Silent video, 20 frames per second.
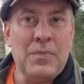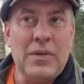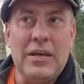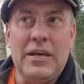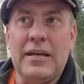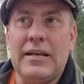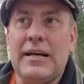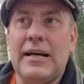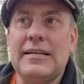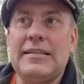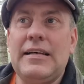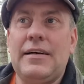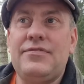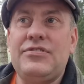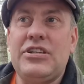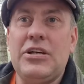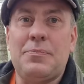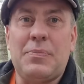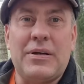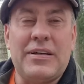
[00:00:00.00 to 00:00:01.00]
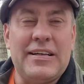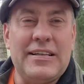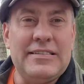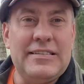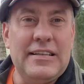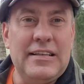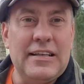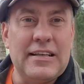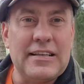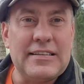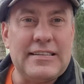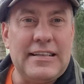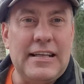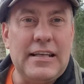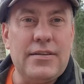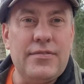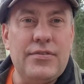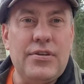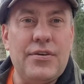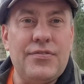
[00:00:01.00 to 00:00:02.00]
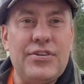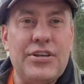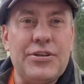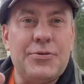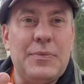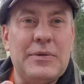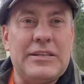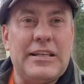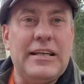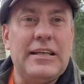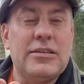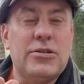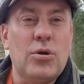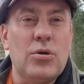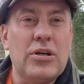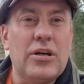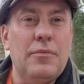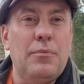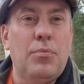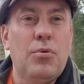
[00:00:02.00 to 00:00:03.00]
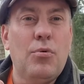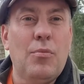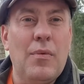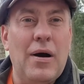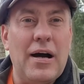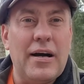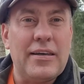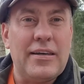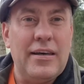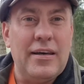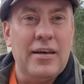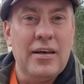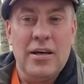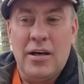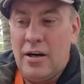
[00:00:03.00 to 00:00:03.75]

И когда все проходили расследование, все смотрели только бумаги.